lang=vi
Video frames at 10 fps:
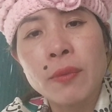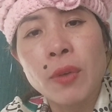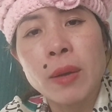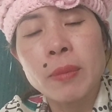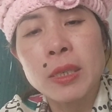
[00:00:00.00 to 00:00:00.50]
thành
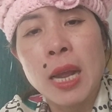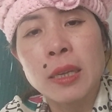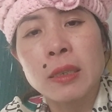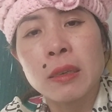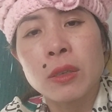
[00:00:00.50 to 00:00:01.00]
phần mà
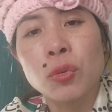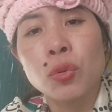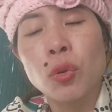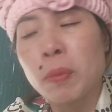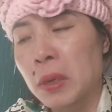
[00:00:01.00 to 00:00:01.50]
dạng như là
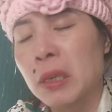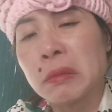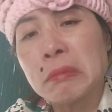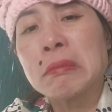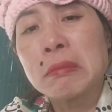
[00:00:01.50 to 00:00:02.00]
youtube
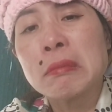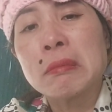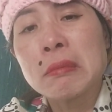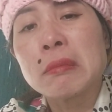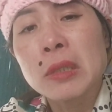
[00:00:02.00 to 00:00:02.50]
uh,
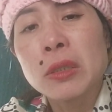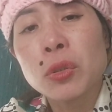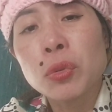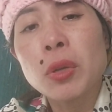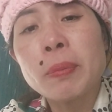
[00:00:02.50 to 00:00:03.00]

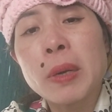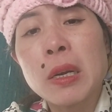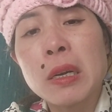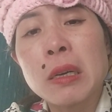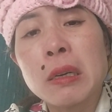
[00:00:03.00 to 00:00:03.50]
youtube uh,
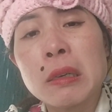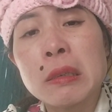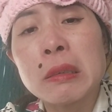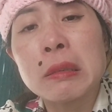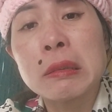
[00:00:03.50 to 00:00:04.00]
ờ,
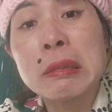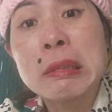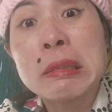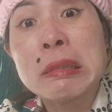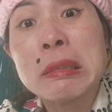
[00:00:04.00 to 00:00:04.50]

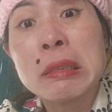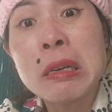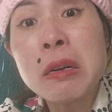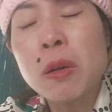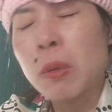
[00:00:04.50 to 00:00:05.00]

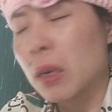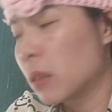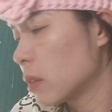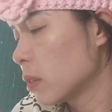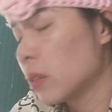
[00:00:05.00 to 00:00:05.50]
giữ không à
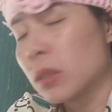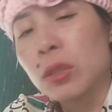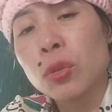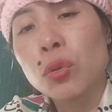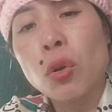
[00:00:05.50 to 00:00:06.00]

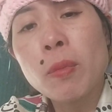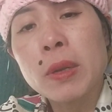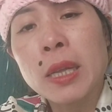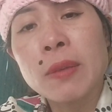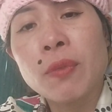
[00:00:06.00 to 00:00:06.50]
youtube
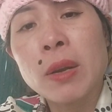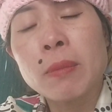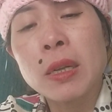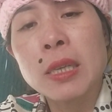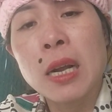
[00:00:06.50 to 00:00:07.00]
mà thành
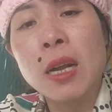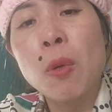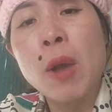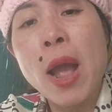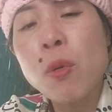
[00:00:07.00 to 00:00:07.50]
phần mà dạng
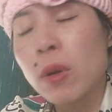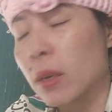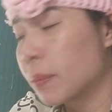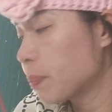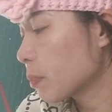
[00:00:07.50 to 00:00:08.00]
ngao ngáo
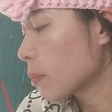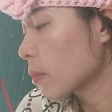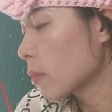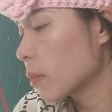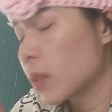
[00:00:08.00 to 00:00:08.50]
à
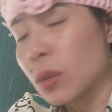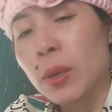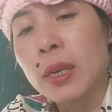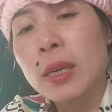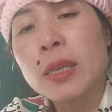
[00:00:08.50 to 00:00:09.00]

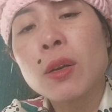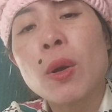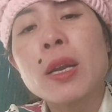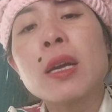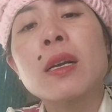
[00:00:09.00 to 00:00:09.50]
rồi ờ, cái
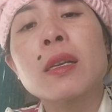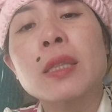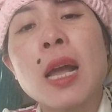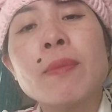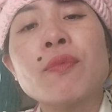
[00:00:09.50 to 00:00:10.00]
con
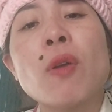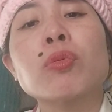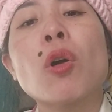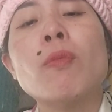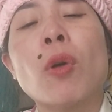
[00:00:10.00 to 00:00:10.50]
uh, tám
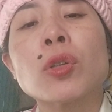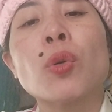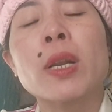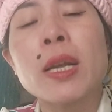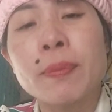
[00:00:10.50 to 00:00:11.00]
phòng tôm mỏ
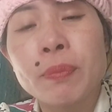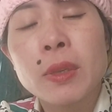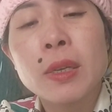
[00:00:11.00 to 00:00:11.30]
chuột á